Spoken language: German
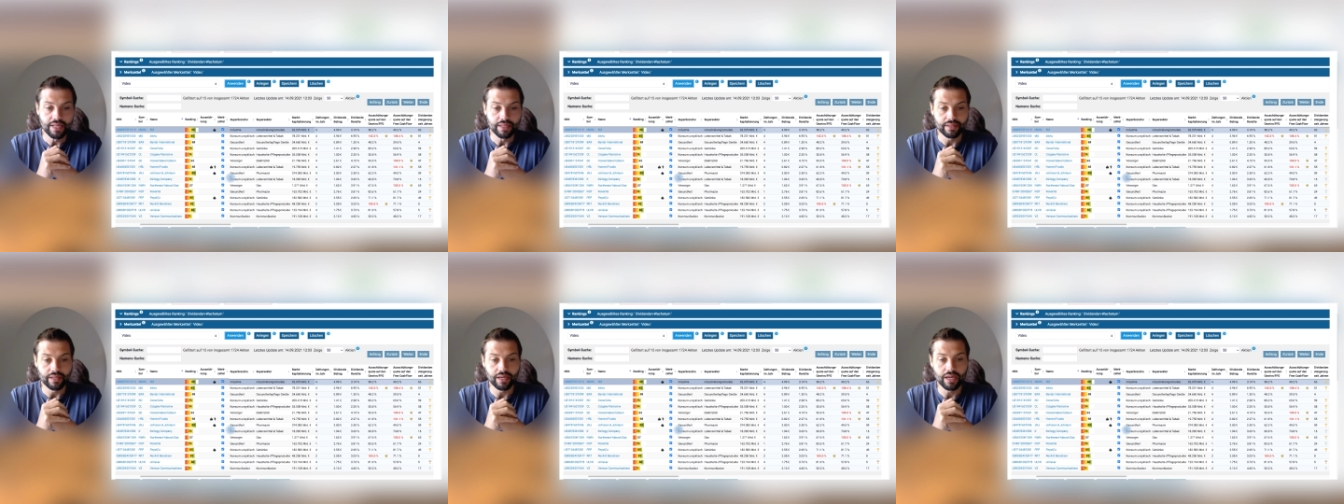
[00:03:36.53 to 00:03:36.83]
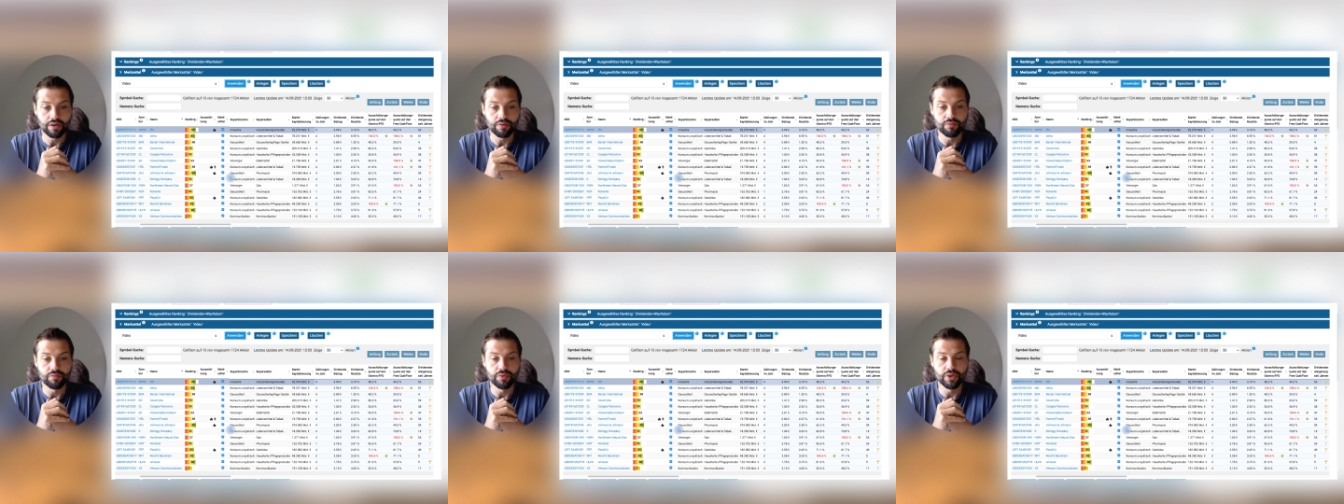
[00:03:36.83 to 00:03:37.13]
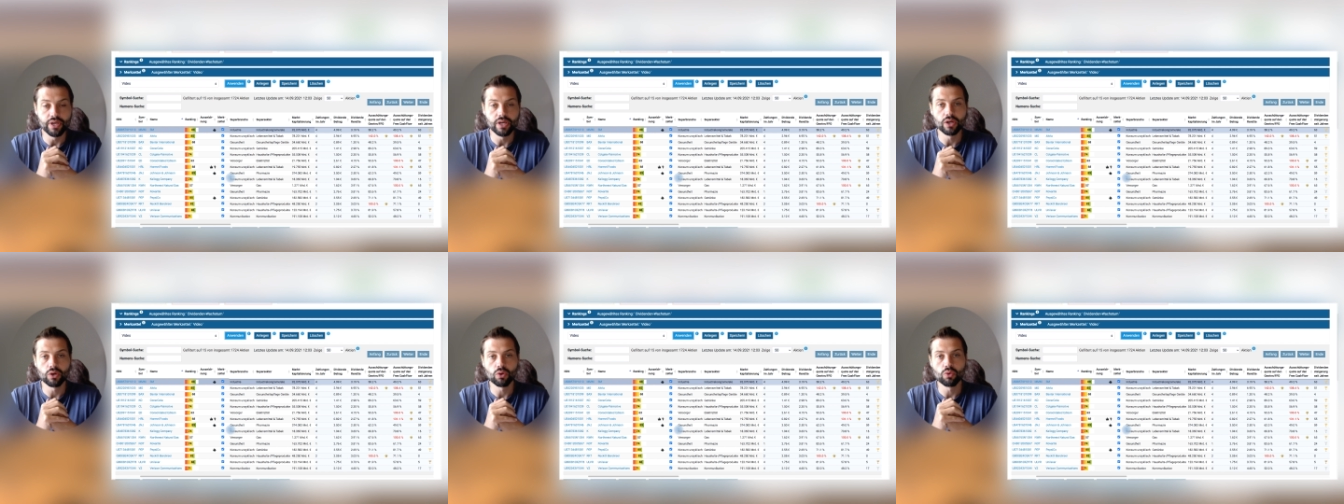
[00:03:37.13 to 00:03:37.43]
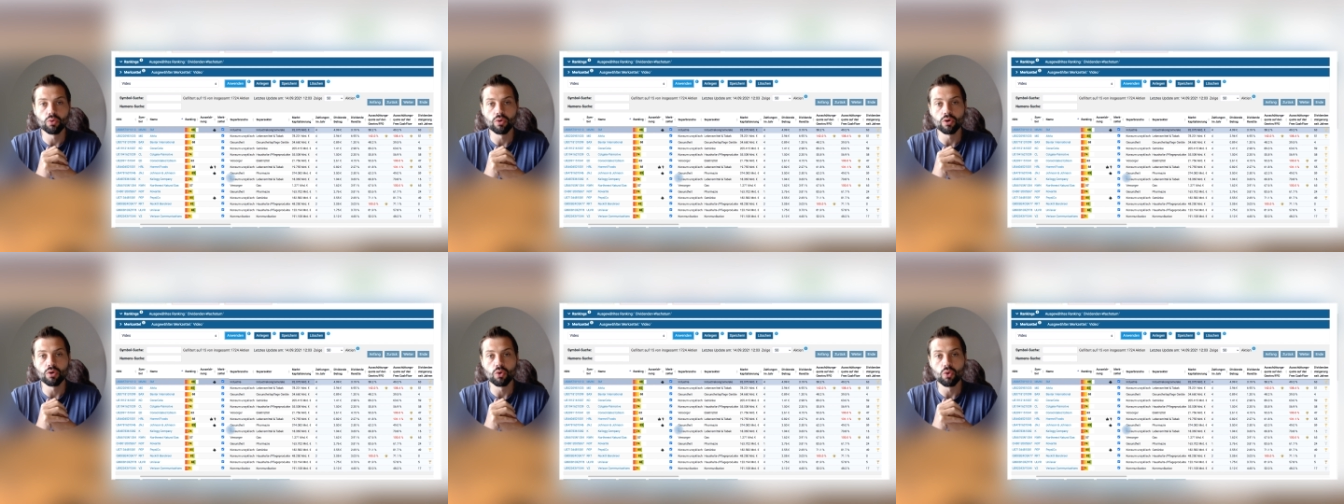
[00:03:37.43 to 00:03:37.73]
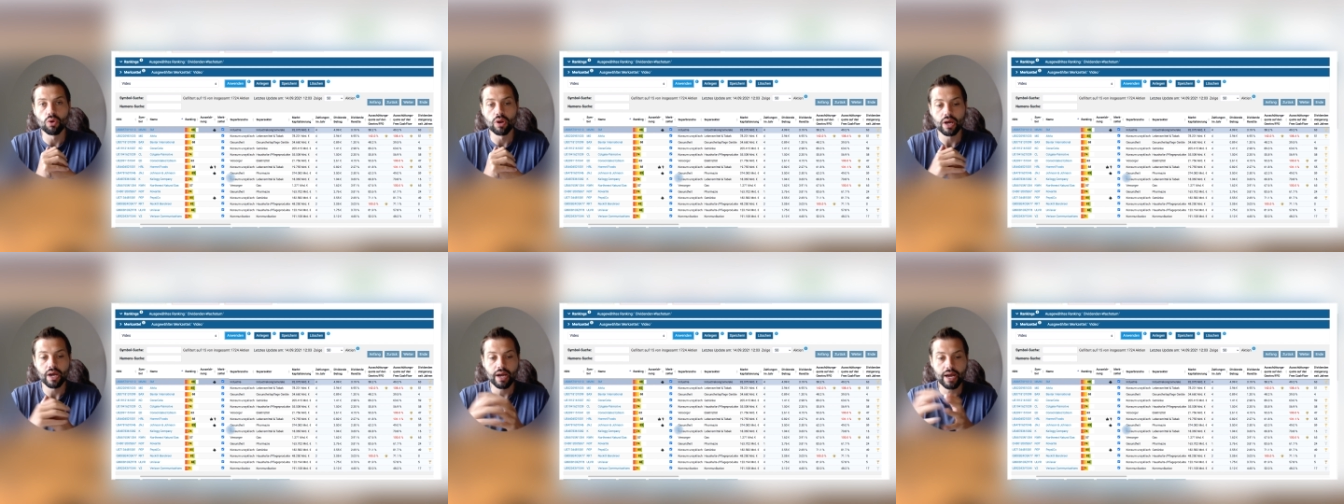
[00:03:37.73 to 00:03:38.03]
Dann haben wir
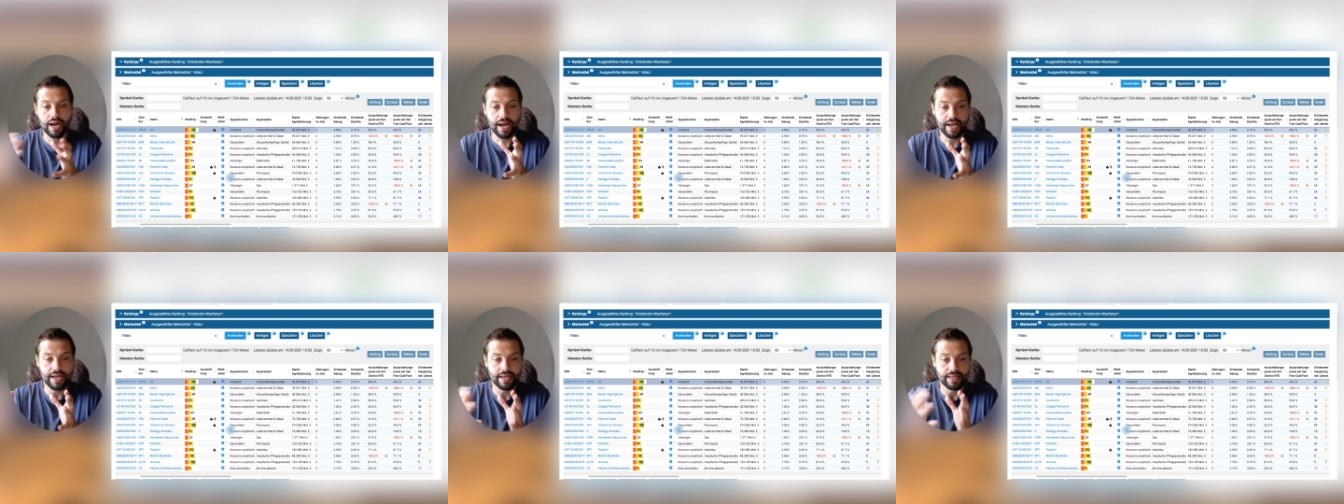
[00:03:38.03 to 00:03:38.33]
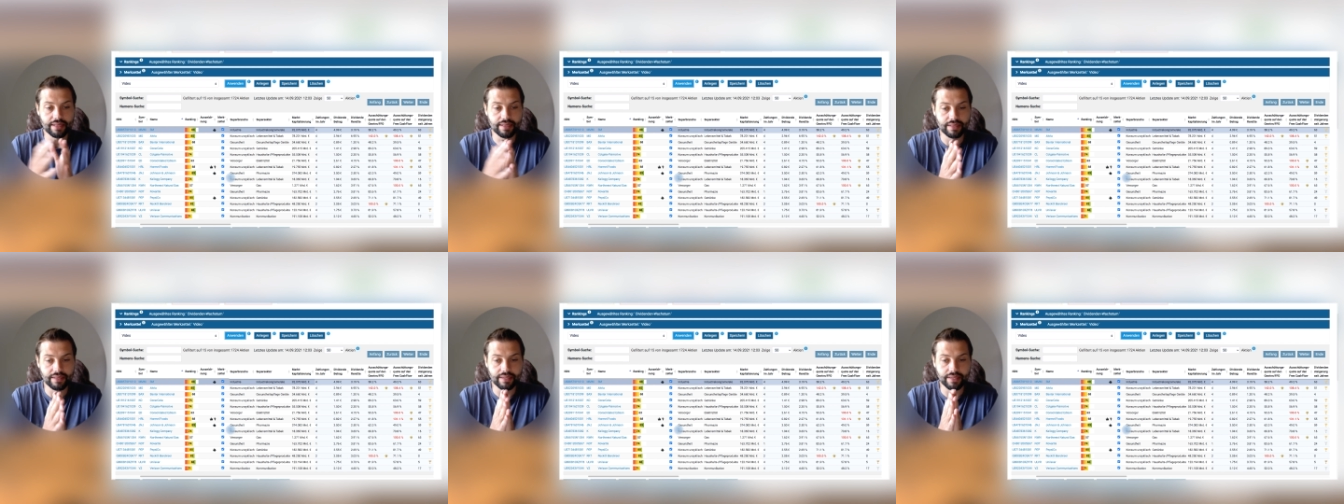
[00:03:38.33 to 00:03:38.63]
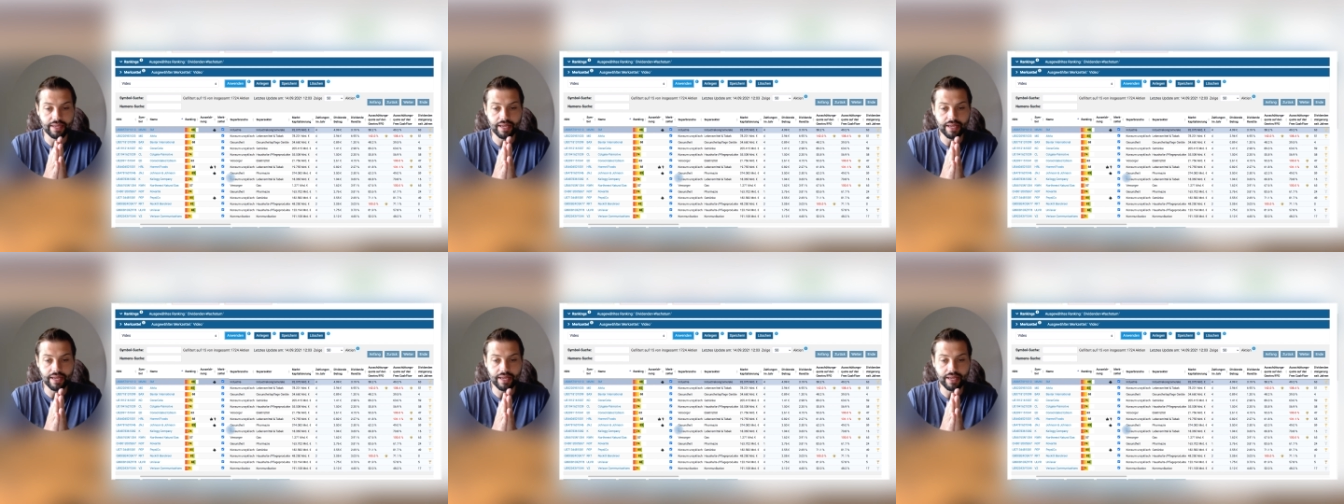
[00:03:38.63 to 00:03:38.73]
Coca-Cola, ein,